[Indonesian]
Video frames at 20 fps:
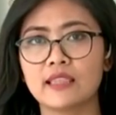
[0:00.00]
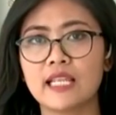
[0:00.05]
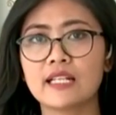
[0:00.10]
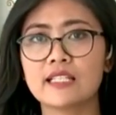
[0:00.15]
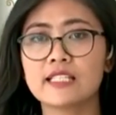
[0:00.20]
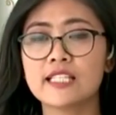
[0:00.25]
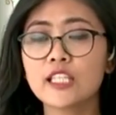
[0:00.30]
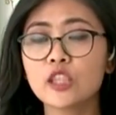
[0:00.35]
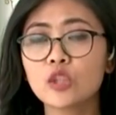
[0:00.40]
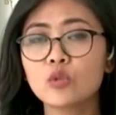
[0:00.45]

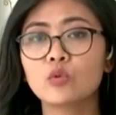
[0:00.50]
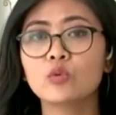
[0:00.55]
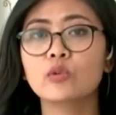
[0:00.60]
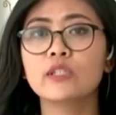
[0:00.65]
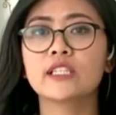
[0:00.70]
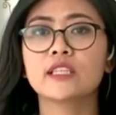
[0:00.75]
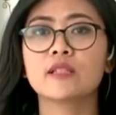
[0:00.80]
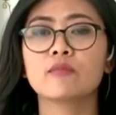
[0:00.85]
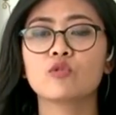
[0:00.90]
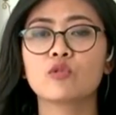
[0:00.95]
Dari situ
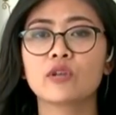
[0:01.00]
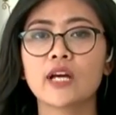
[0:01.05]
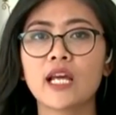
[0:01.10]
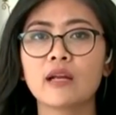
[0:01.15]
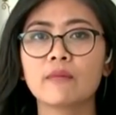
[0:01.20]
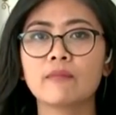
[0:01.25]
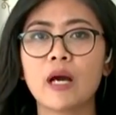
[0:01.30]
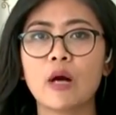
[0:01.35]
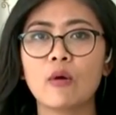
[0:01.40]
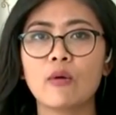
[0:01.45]

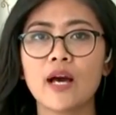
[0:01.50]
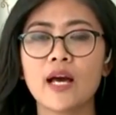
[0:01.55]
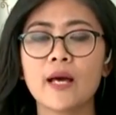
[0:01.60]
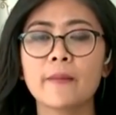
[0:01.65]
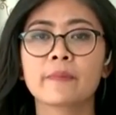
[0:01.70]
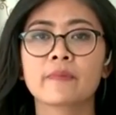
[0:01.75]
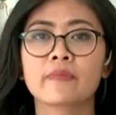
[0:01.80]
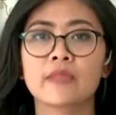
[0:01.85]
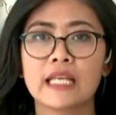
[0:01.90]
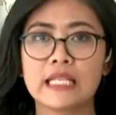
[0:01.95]
ditemukan bahwa
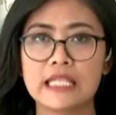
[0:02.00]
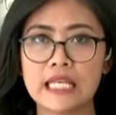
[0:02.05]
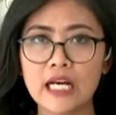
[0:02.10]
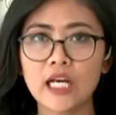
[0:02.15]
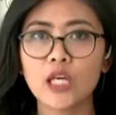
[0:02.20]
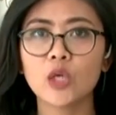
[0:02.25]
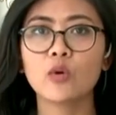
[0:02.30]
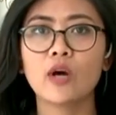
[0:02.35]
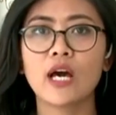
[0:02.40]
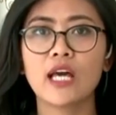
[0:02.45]
ya
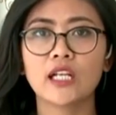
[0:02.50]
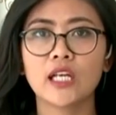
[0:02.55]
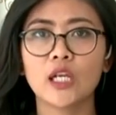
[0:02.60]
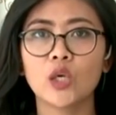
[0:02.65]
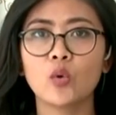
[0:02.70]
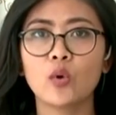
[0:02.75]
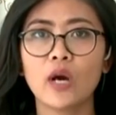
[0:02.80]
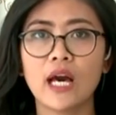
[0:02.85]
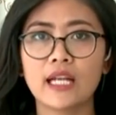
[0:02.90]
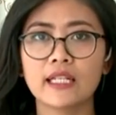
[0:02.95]

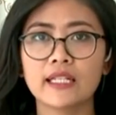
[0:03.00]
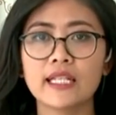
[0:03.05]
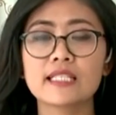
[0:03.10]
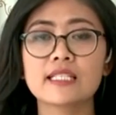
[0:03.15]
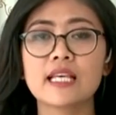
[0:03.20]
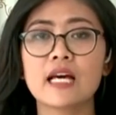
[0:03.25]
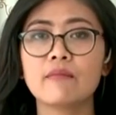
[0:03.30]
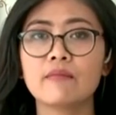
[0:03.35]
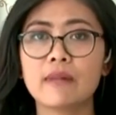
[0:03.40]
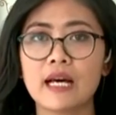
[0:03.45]
keluhan-keluhannya
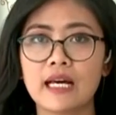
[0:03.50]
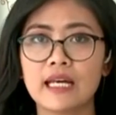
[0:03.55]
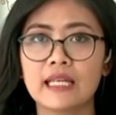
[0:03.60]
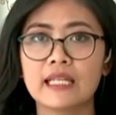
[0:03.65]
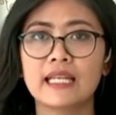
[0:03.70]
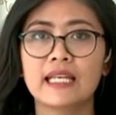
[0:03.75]
sama